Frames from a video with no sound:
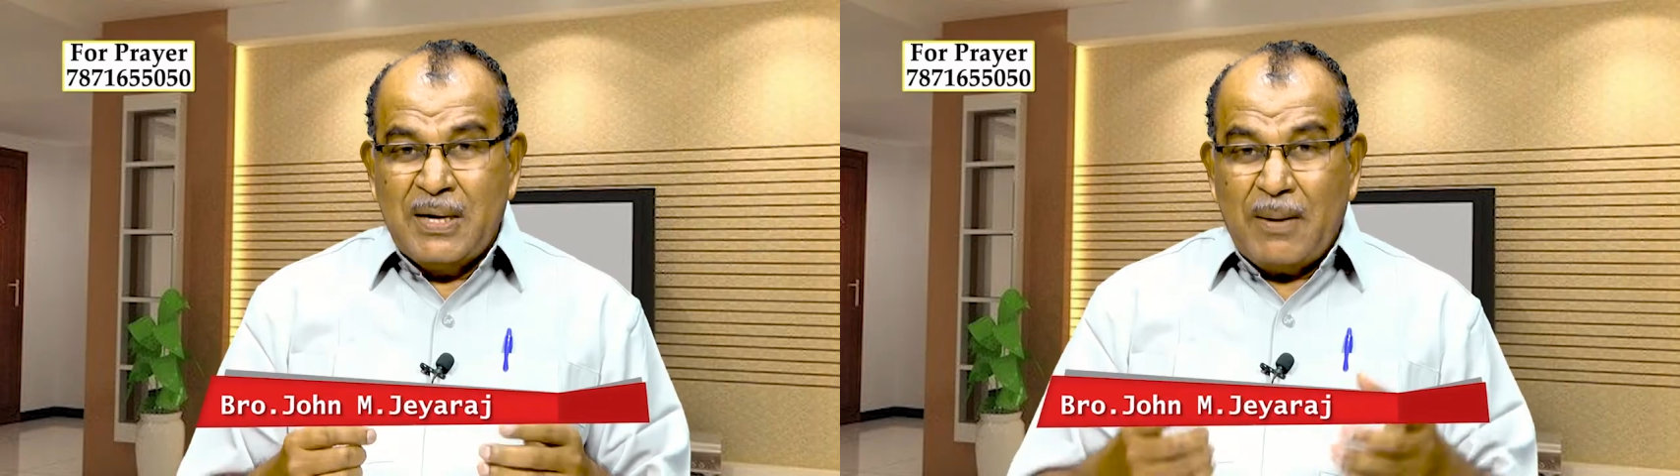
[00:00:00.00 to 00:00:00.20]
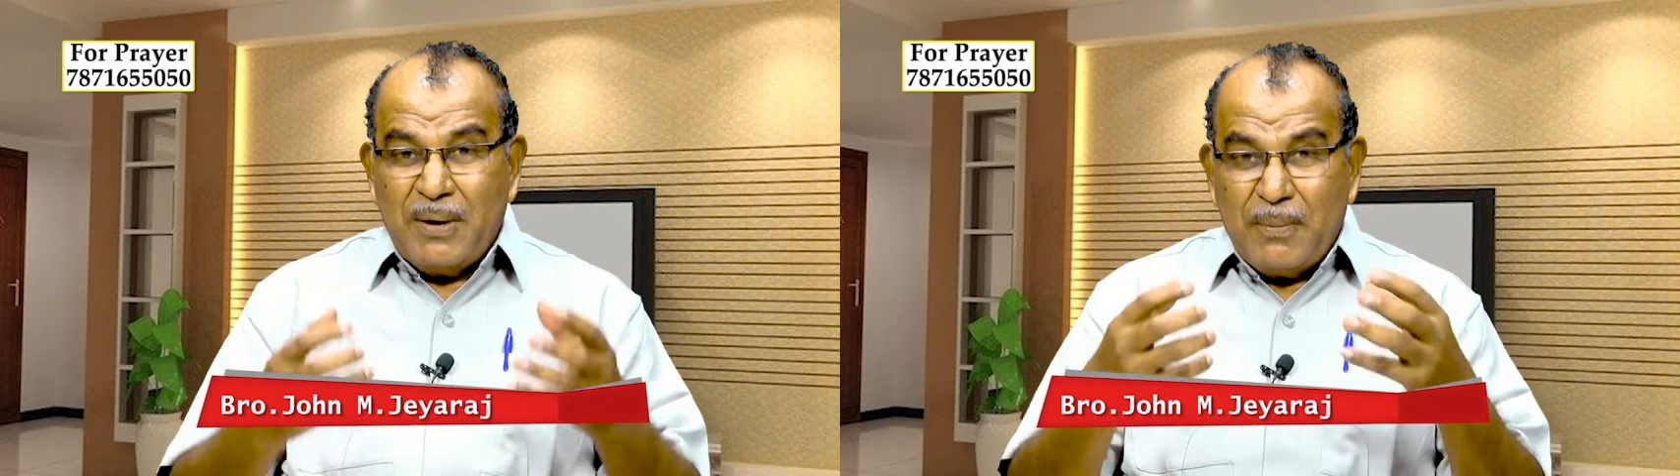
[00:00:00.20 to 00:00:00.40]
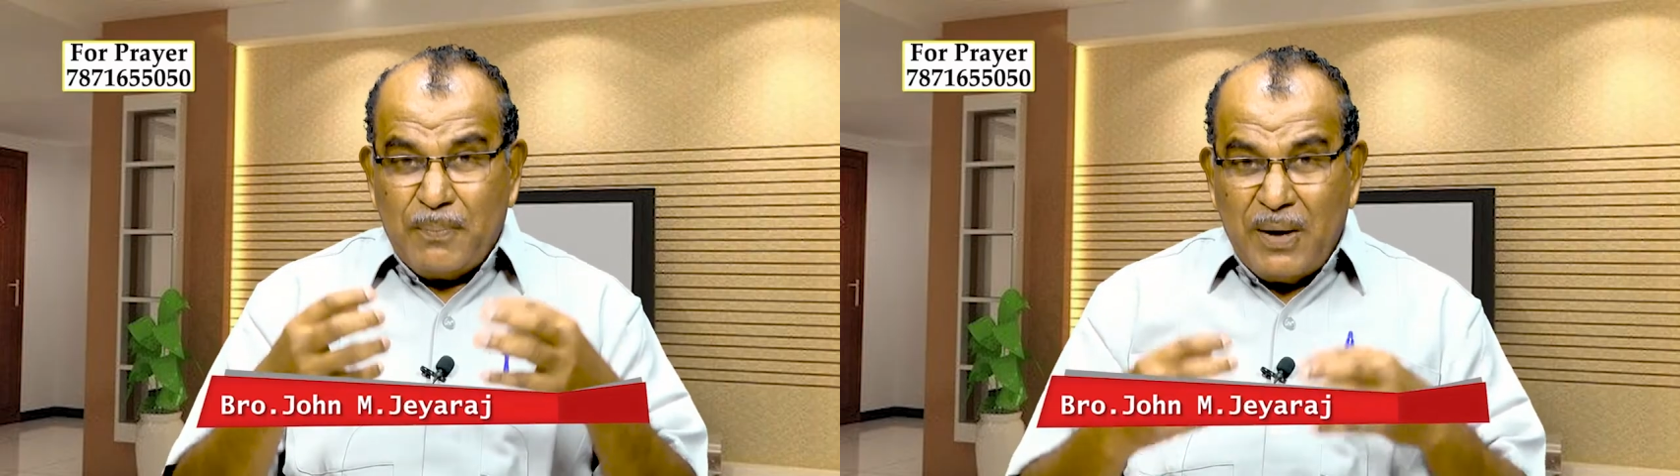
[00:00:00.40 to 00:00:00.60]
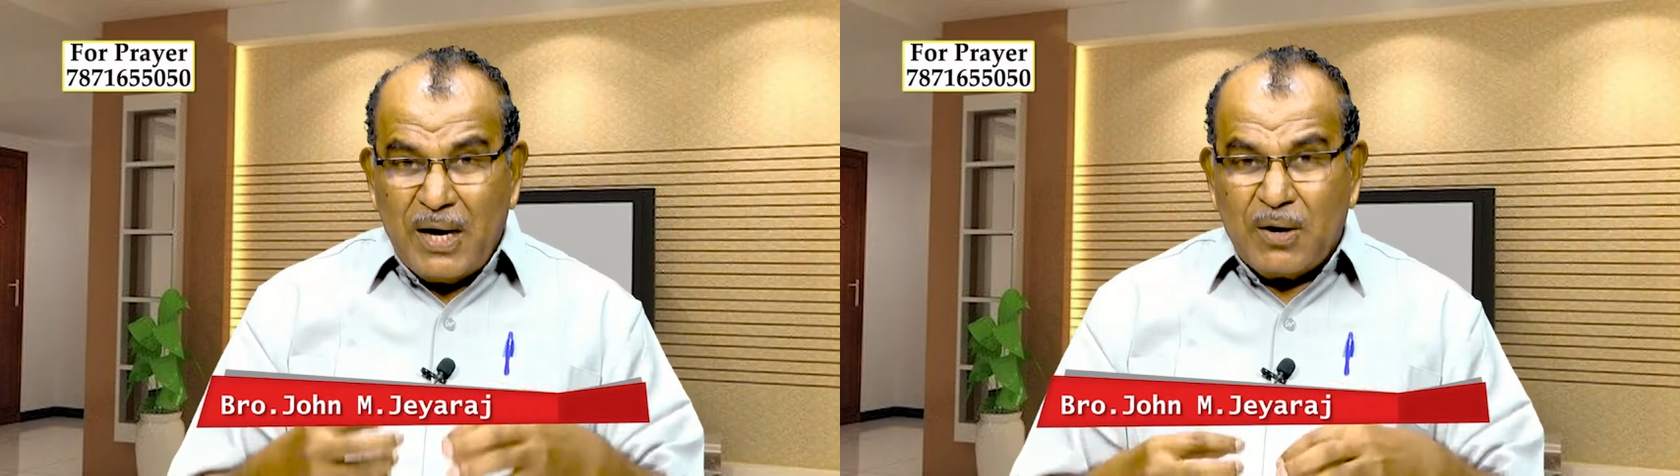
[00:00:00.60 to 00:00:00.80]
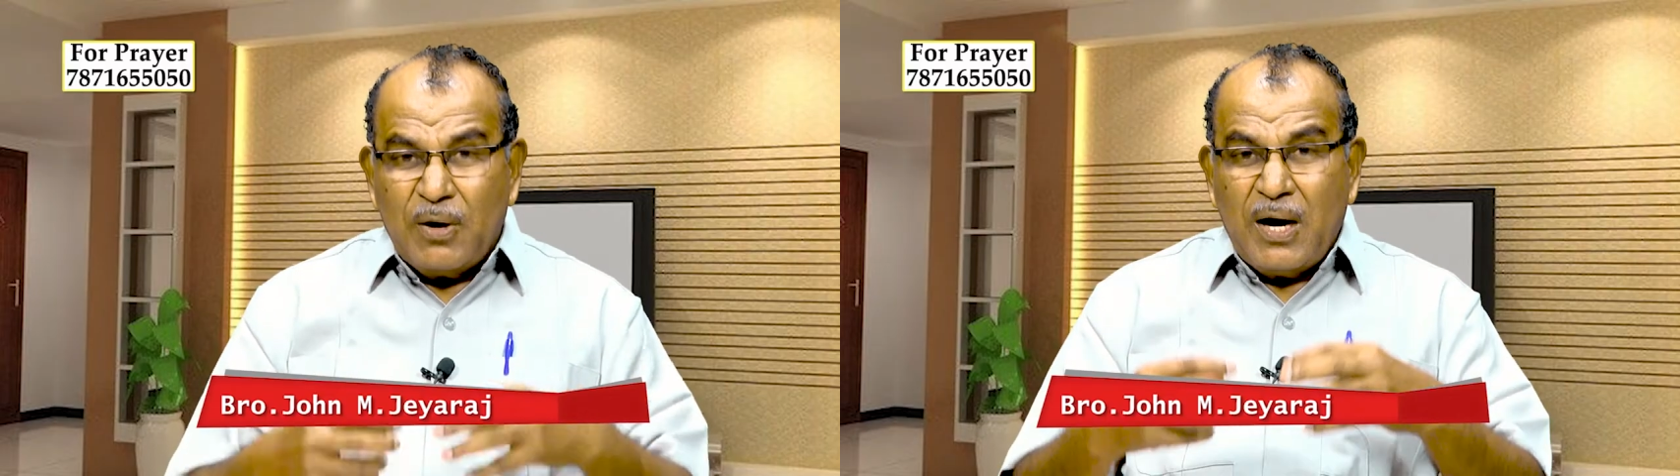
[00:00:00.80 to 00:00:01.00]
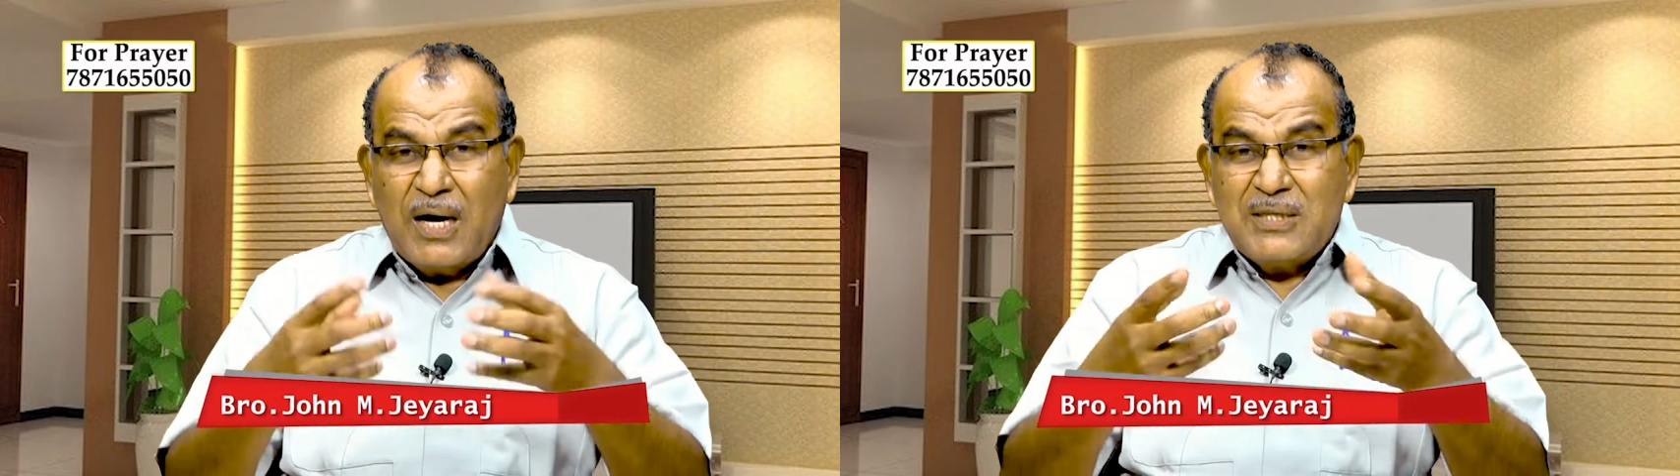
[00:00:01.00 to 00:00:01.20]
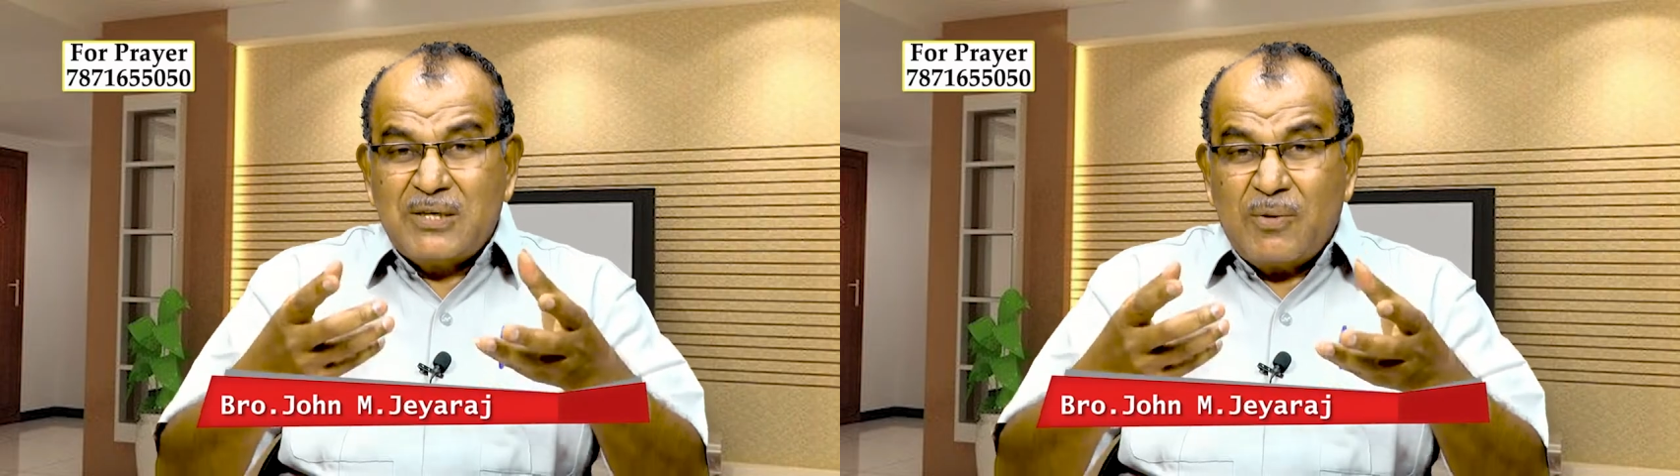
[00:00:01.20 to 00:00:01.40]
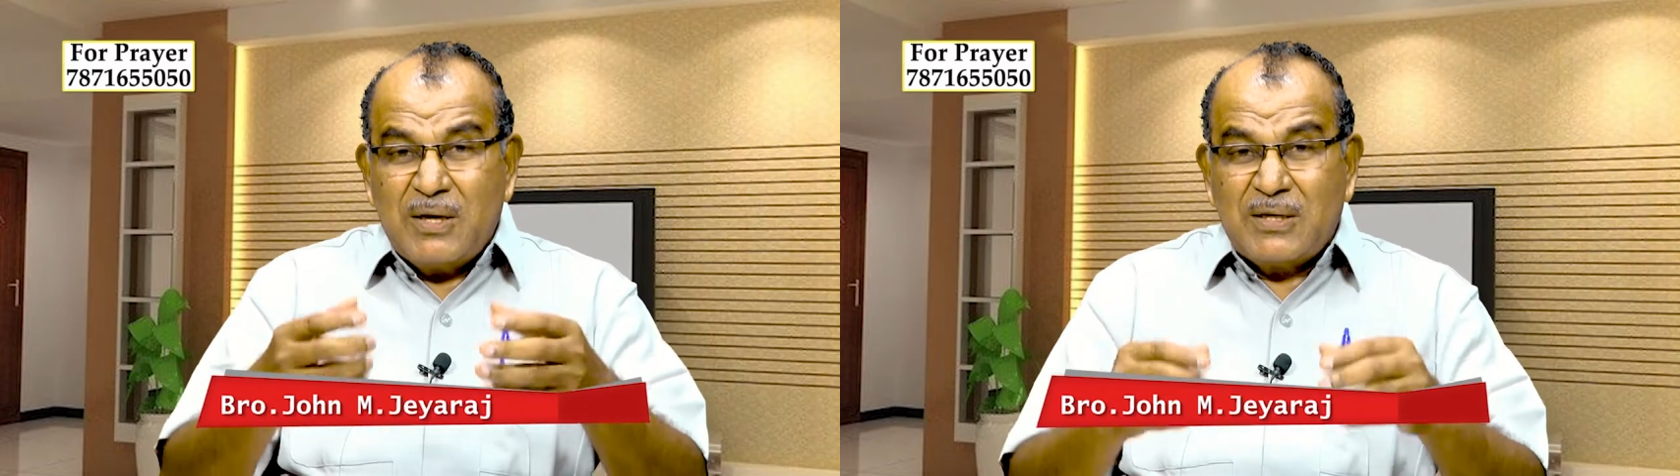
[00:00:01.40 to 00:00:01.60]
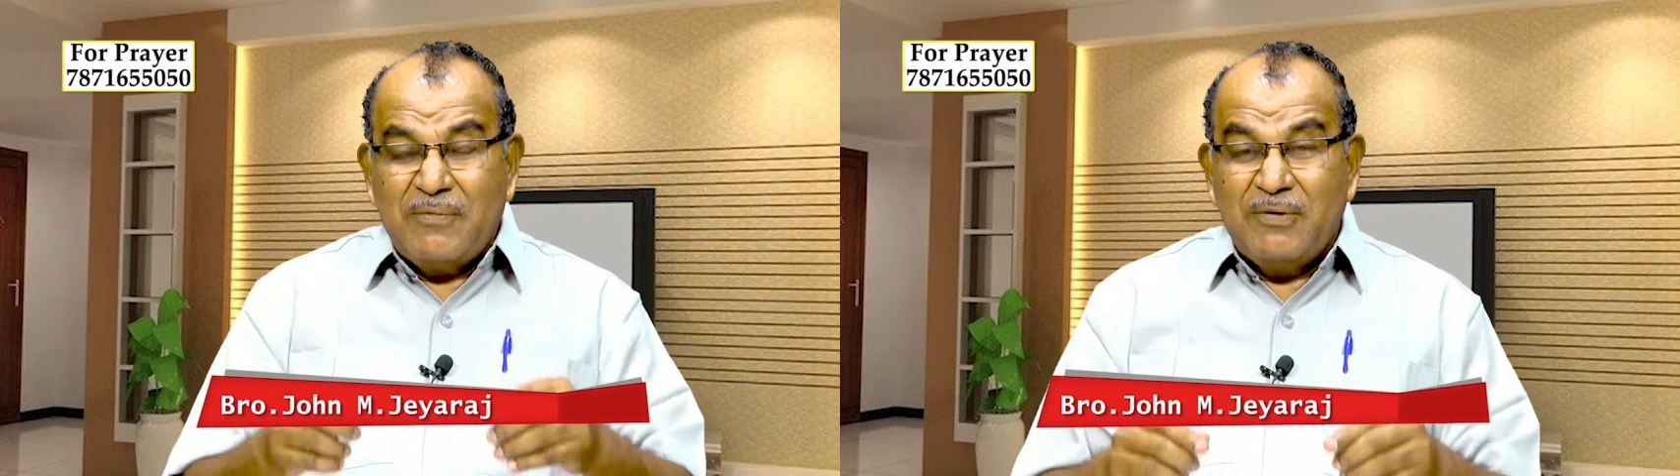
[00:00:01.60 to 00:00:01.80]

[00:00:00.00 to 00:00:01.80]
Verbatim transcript: நம்முடைய பிள்ளைகளுடைய ஆசீர்வாதத்தை